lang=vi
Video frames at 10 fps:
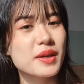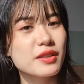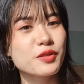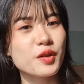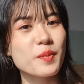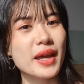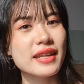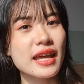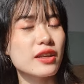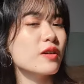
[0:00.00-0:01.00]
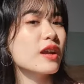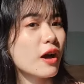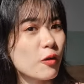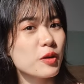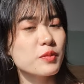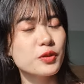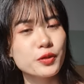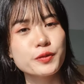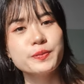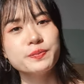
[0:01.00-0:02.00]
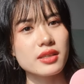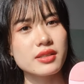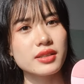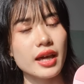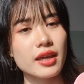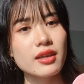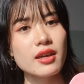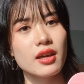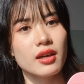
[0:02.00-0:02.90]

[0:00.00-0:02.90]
pin của cái máy này nó lâu lắm luôn thì chân thấy